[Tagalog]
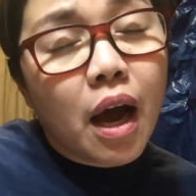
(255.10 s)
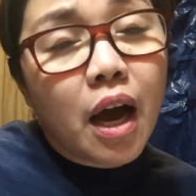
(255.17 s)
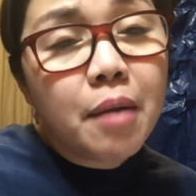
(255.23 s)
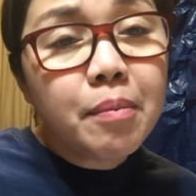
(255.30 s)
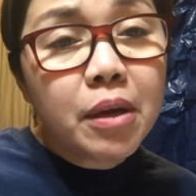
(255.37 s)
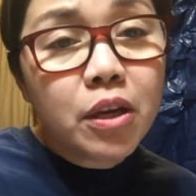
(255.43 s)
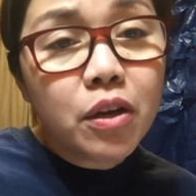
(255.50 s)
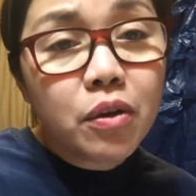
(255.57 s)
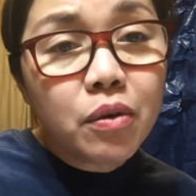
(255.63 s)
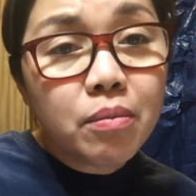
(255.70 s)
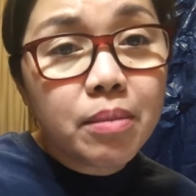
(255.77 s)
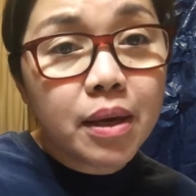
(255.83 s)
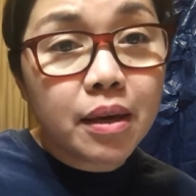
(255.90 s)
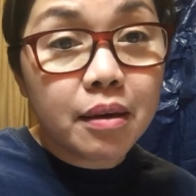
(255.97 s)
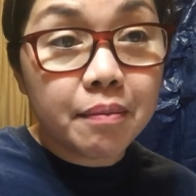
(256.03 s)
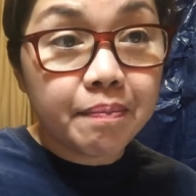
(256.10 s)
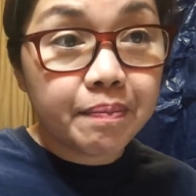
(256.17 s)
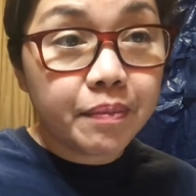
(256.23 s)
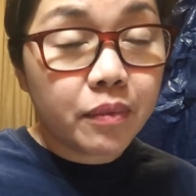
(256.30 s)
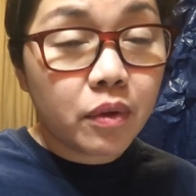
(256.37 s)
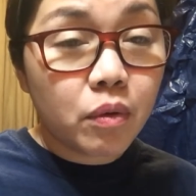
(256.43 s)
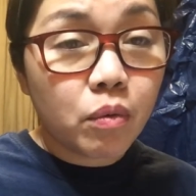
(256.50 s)
I'm a newbie.
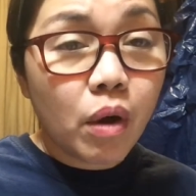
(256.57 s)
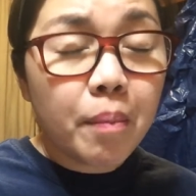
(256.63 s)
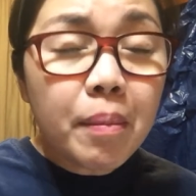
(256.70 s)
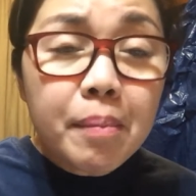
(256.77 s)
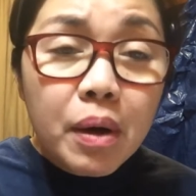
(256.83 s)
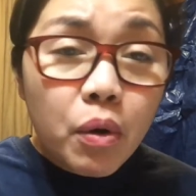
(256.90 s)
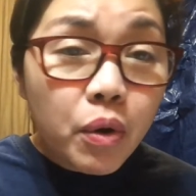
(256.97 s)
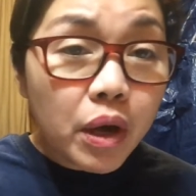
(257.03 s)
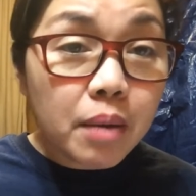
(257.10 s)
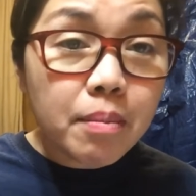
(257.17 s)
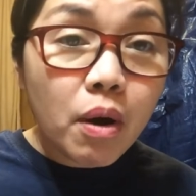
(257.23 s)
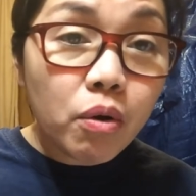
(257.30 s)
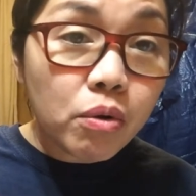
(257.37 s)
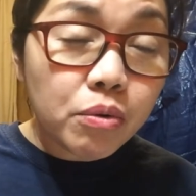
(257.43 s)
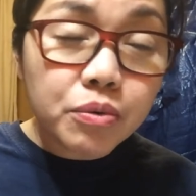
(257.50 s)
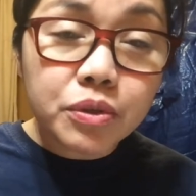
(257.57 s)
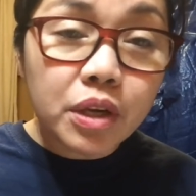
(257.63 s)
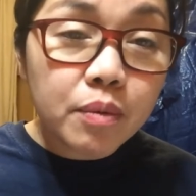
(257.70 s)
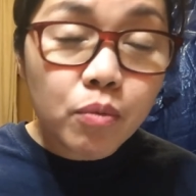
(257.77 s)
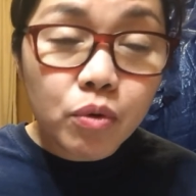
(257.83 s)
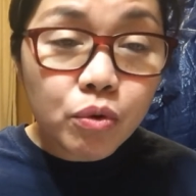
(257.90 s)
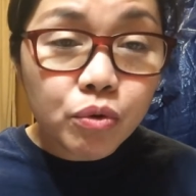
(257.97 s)
Wa man ko kay ba kung
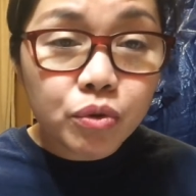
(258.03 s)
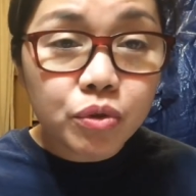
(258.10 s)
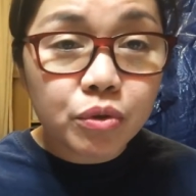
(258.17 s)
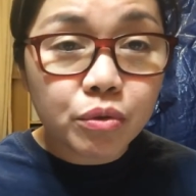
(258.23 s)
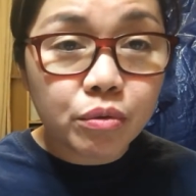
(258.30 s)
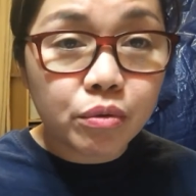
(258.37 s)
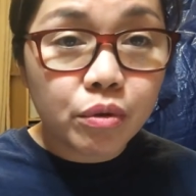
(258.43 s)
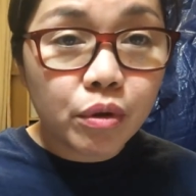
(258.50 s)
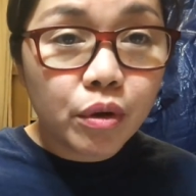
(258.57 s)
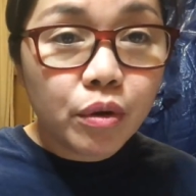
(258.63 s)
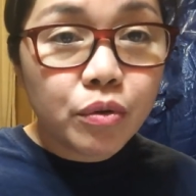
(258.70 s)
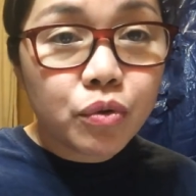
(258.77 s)
unsa imong gusto.